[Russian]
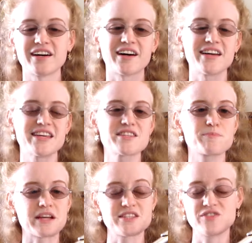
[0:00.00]
э,
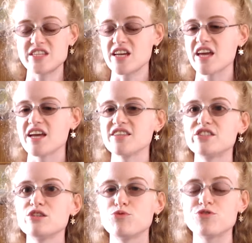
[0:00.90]
из произведения
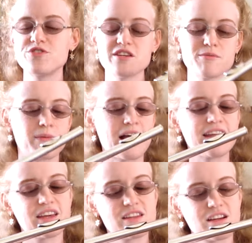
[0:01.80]
Дебюси
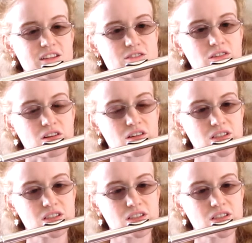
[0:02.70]
«Маленький негритенок».